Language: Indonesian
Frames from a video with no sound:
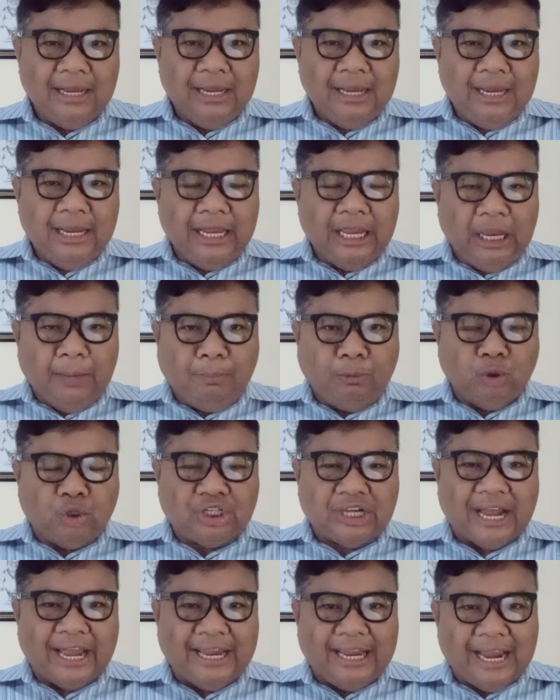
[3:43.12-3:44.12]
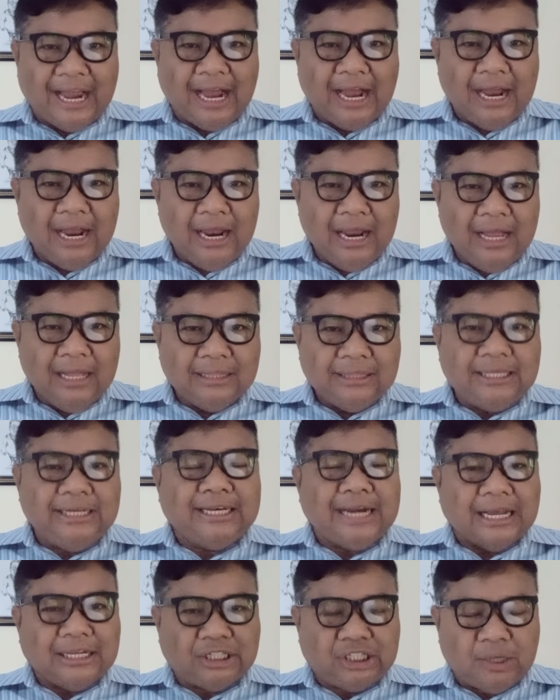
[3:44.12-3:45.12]
Ibu saya tidak
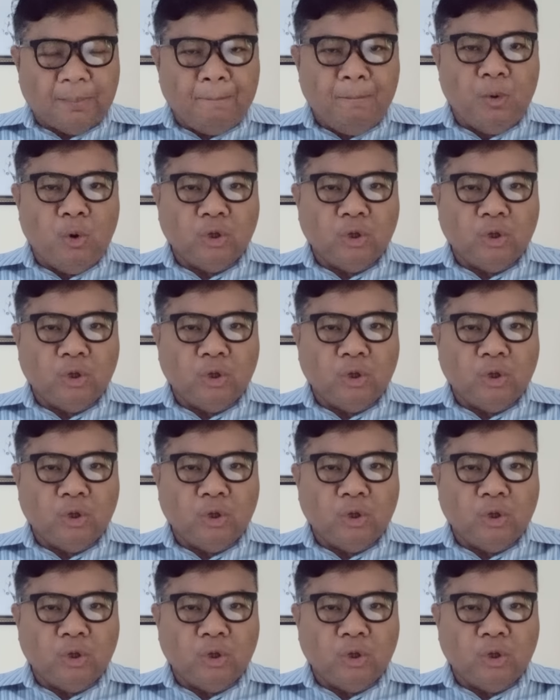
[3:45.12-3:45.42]
sembuh